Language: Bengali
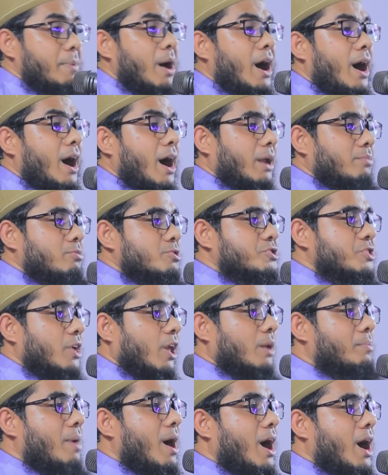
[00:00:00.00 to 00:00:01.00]
আমার
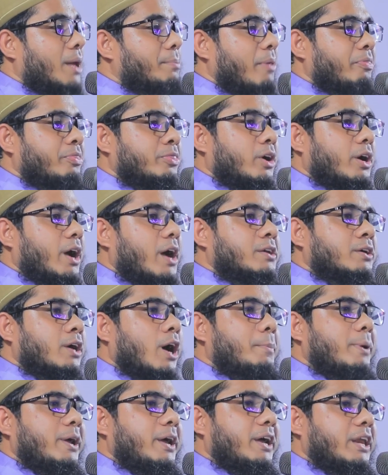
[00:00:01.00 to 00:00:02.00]
মুসলমান বন্ধগান
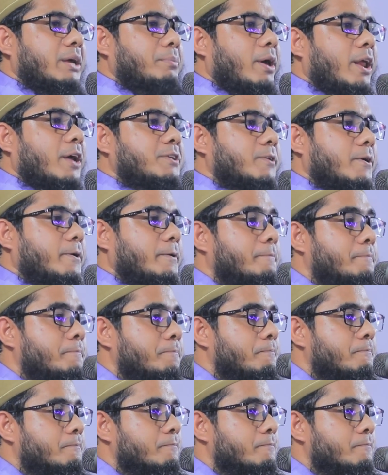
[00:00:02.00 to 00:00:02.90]
কবির মনোযোগ